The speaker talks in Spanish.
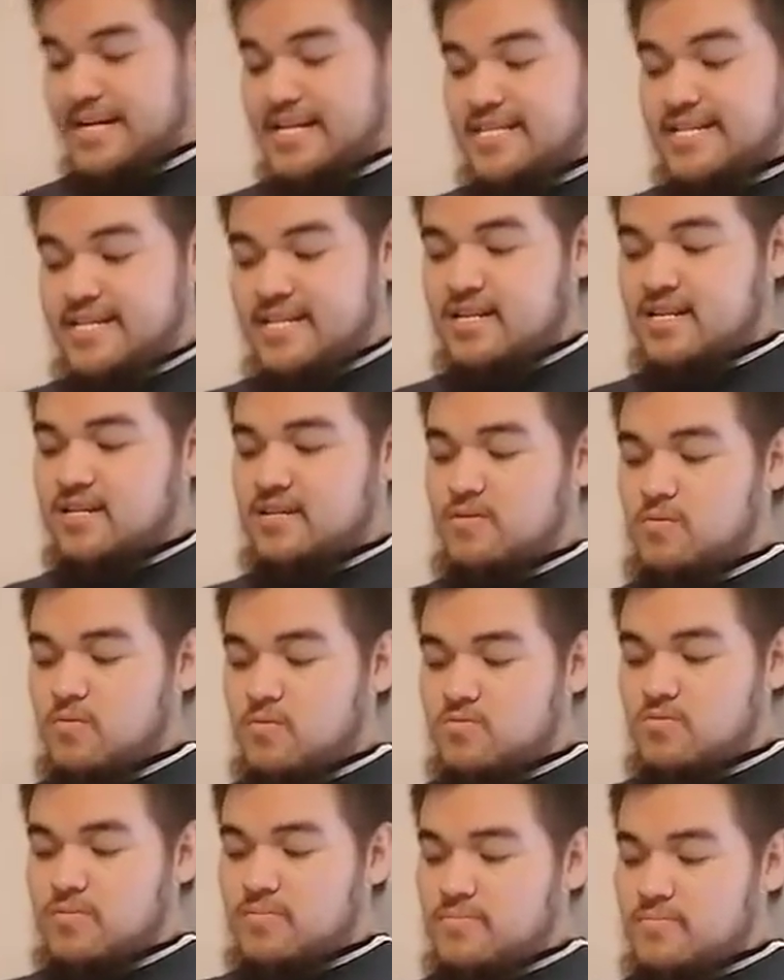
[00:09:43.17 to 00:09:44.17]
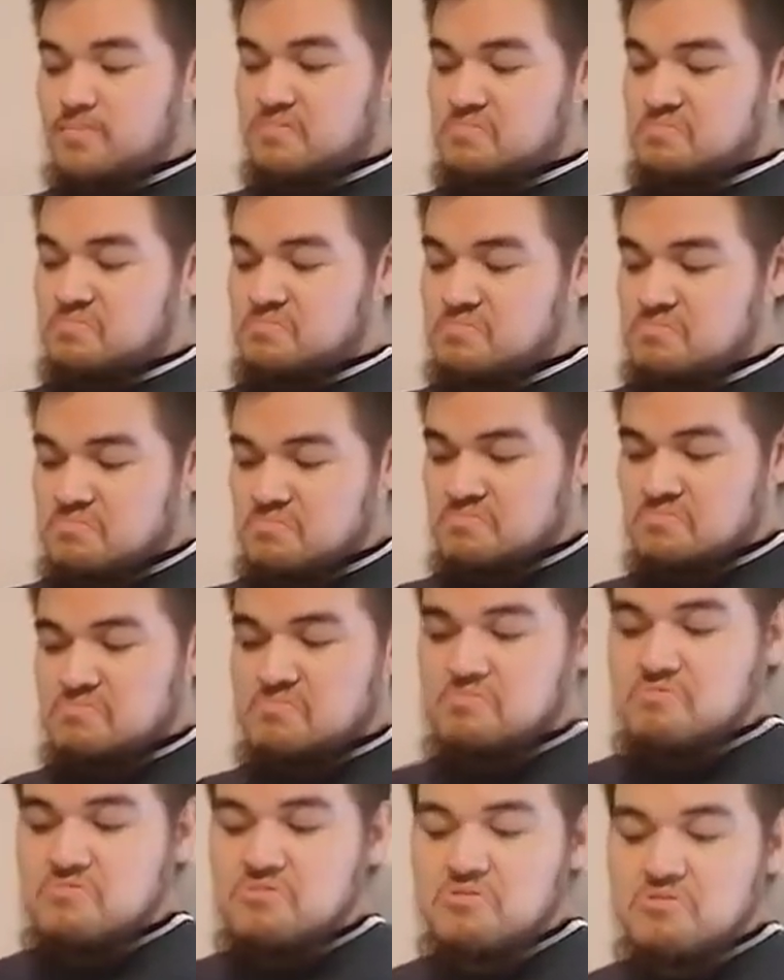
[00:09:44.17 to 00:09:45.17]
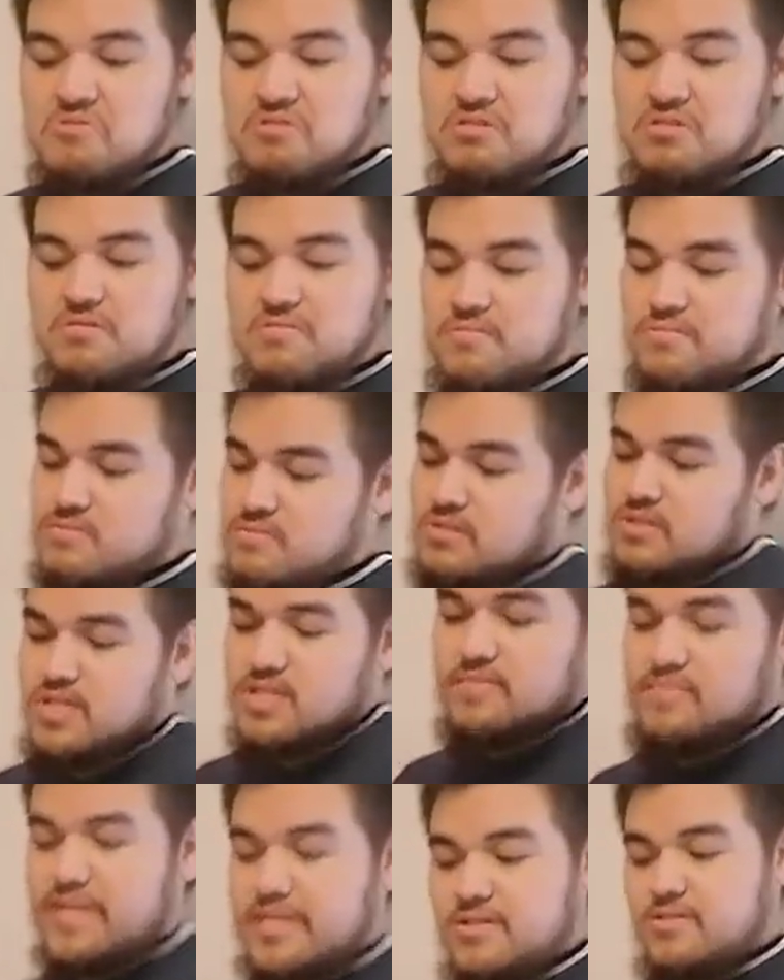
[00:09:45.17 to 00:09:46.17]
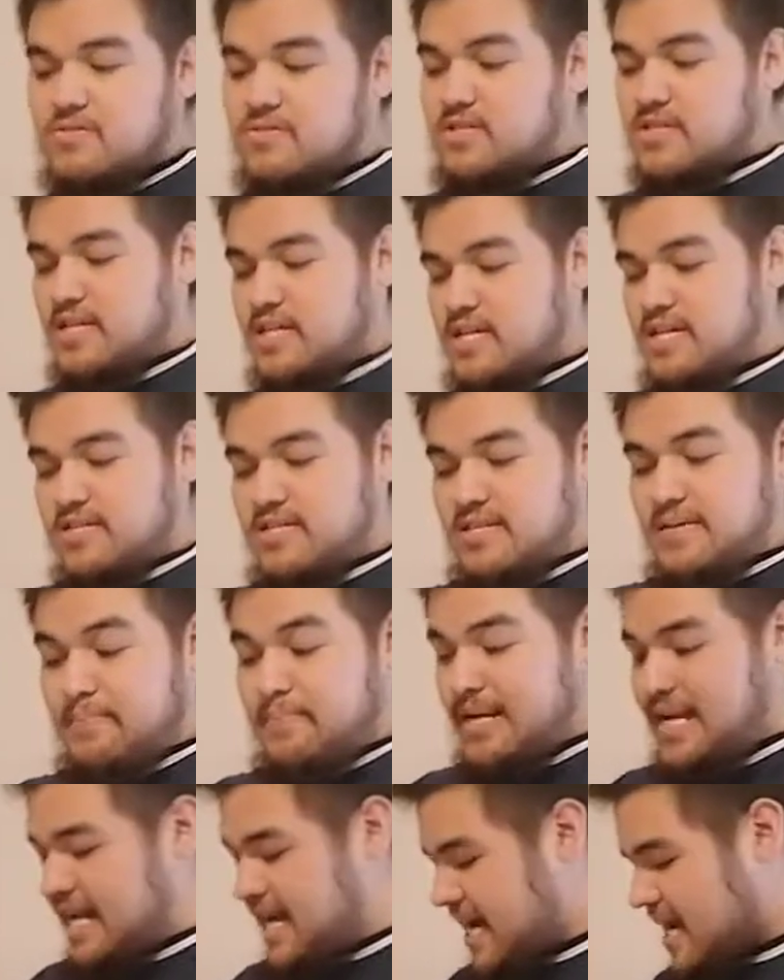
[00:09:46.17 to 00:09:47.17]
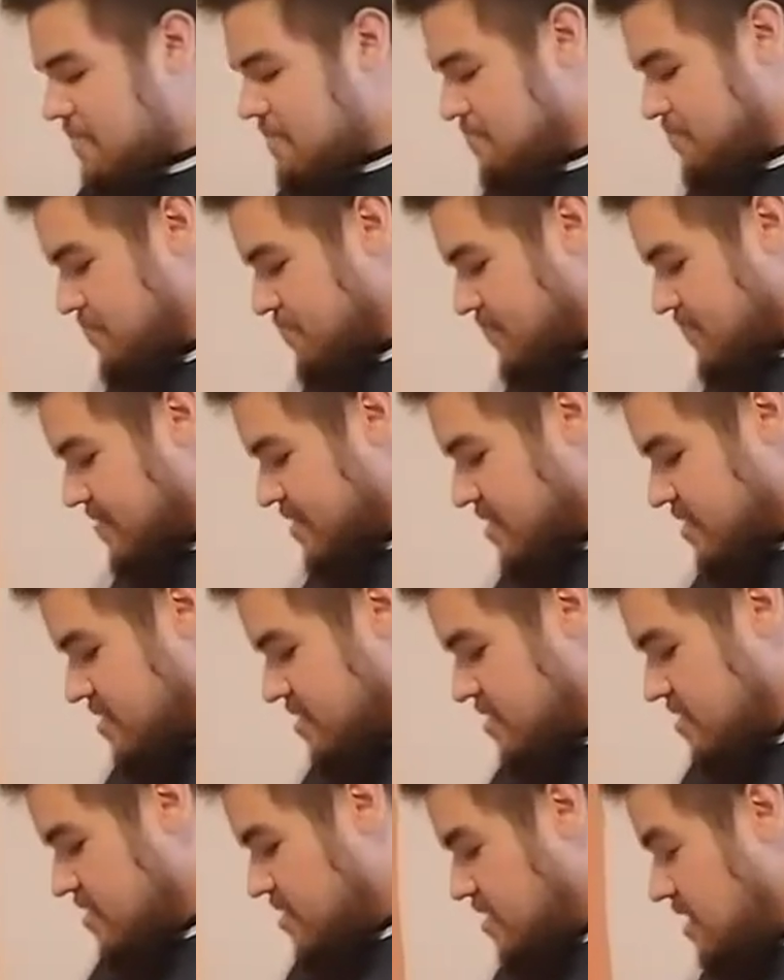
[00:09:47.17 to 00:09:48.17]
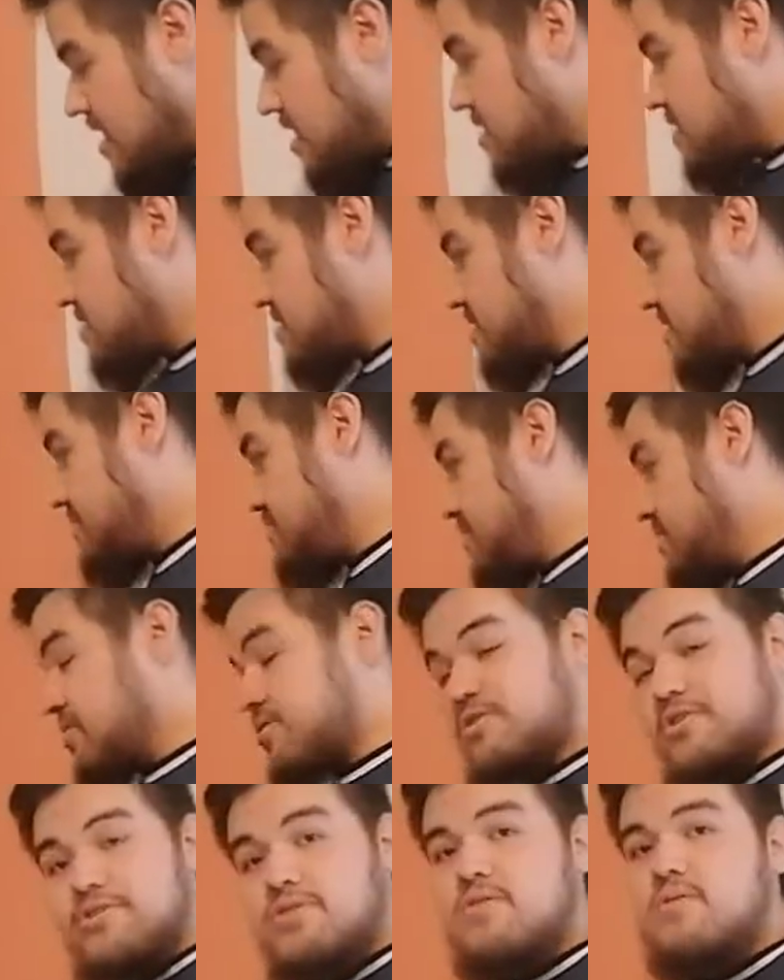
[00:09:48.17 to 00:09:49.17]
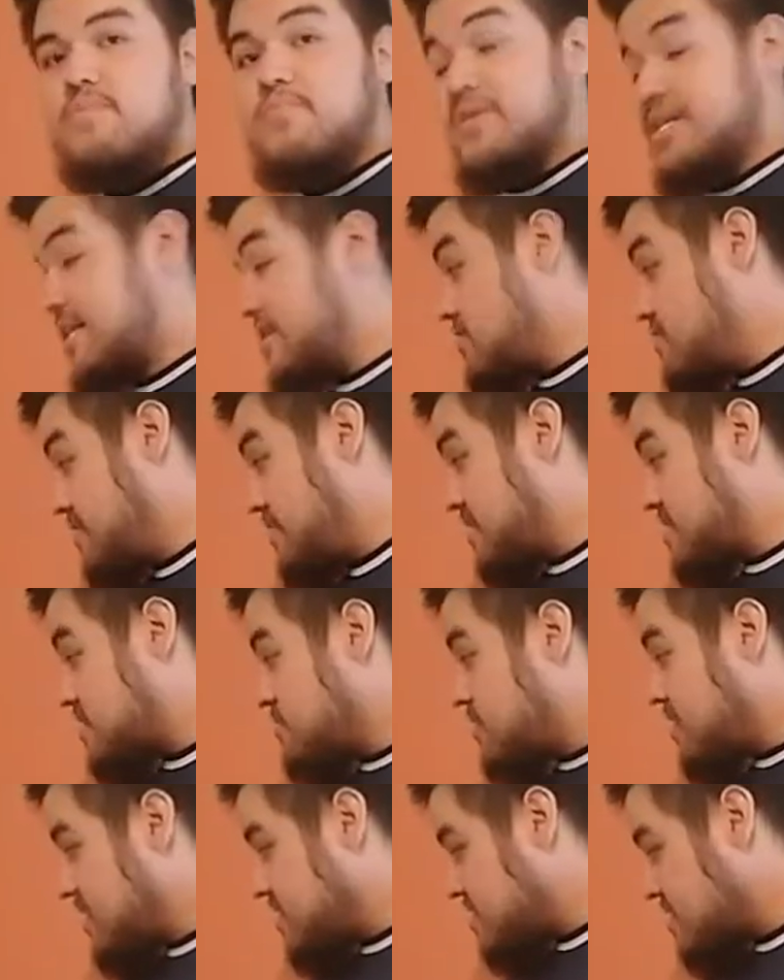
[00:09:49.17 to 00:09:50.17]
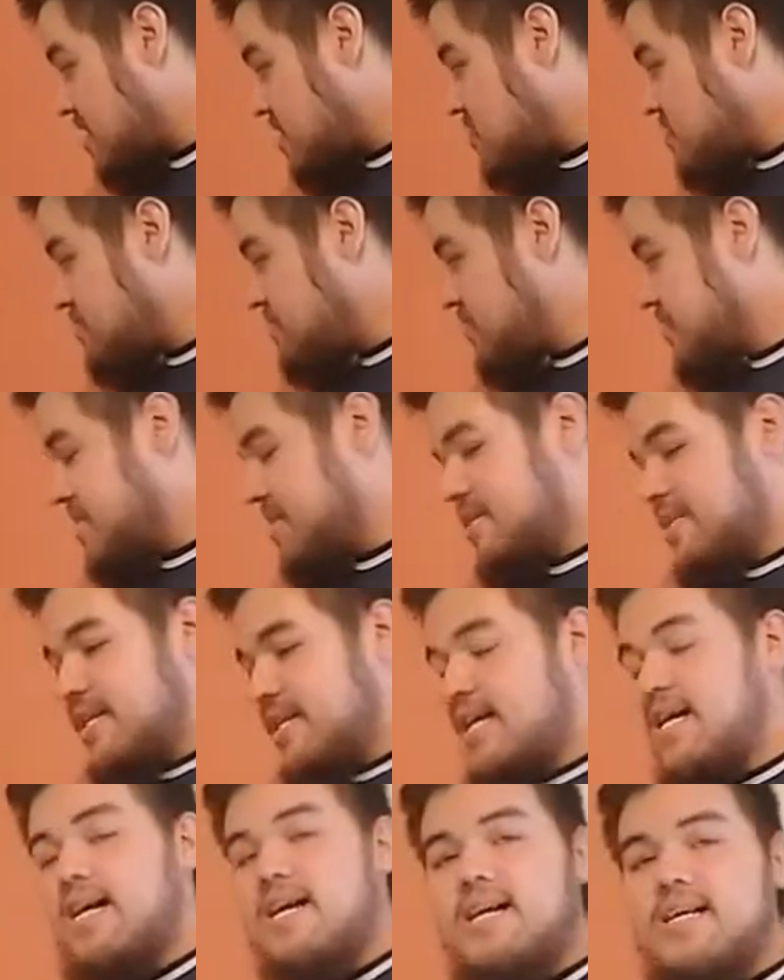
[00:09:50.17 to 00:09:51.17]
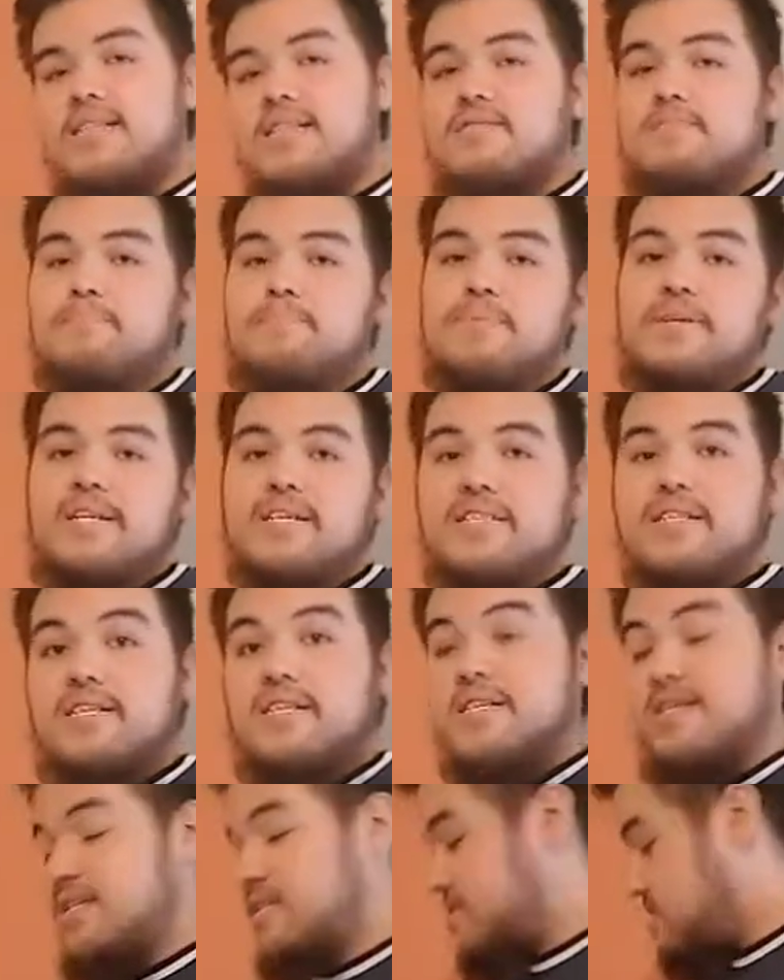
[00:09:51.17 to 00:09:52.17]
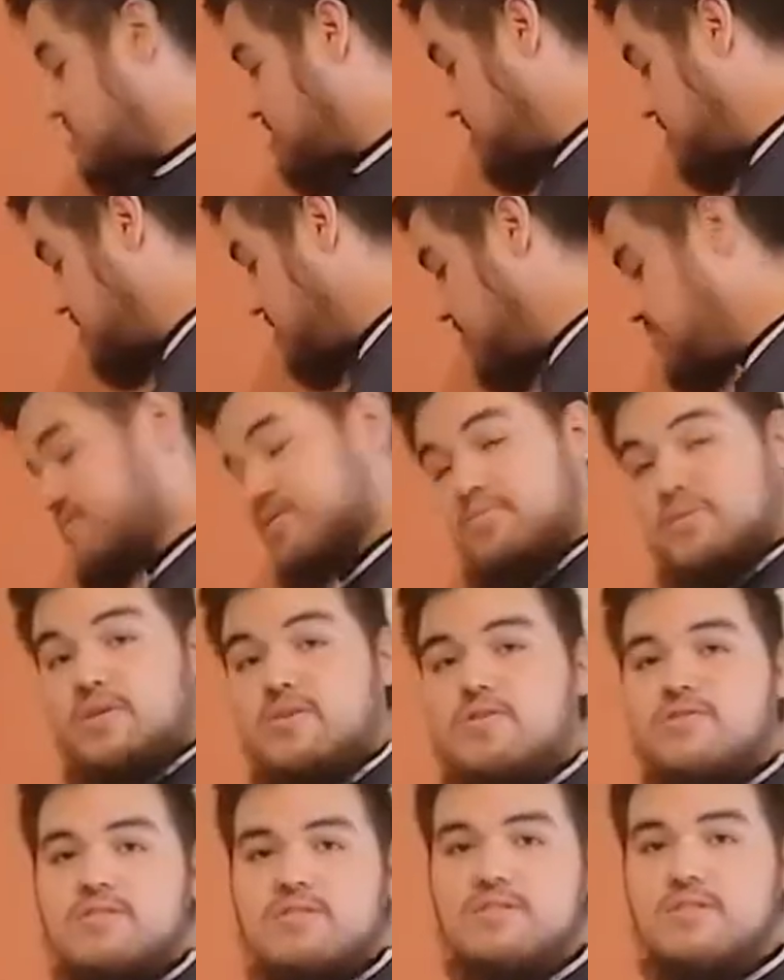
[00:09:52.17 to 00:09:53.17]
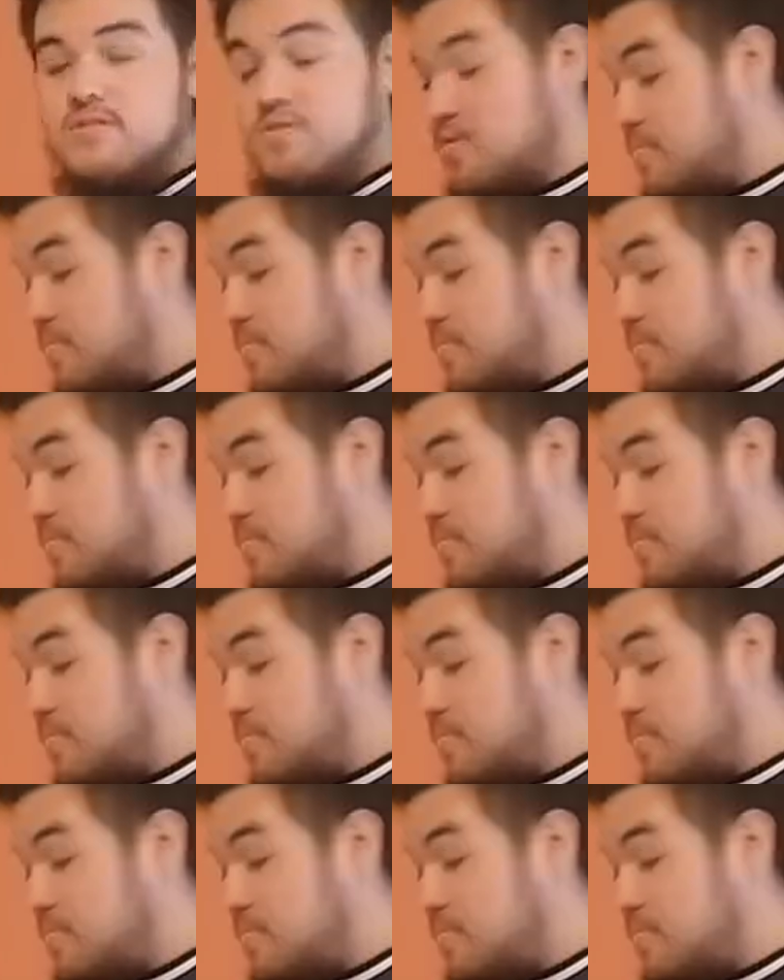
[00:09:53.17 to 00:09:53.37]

perder un, unos 3 metros de, de PLA de mi rollo, porque lo demás está en buen estado. Ah, perder este, pues mi hotel,